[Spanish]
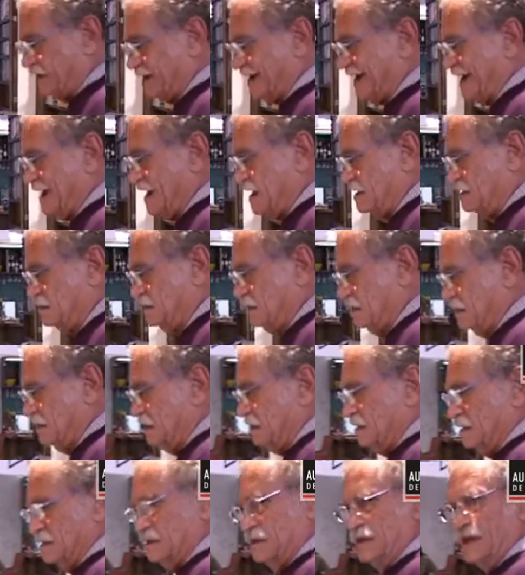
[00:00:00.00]
regalan
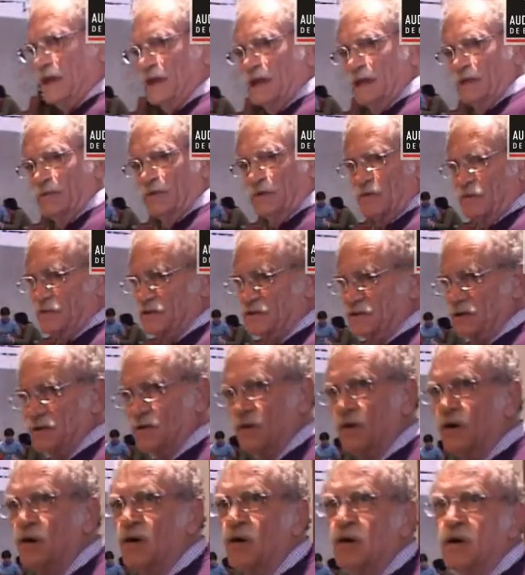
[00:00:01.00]
10 libros, me
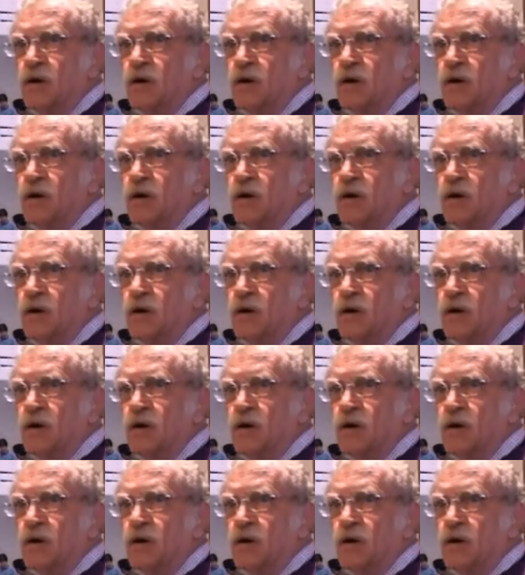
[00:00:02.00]
llevo